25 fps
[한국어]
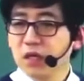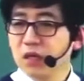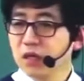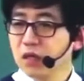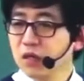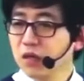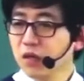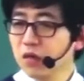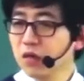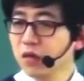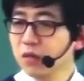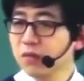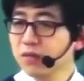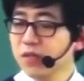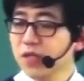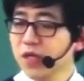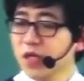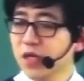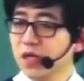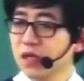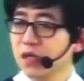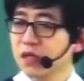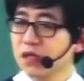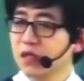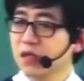
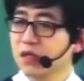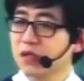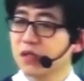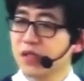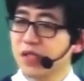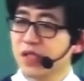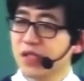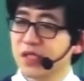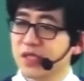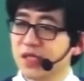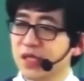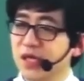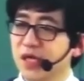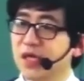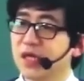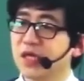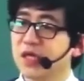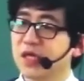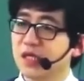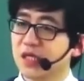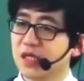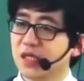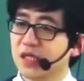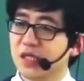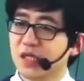경업자, 경쟁자,
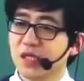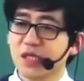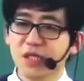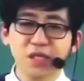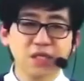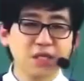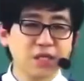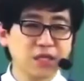인민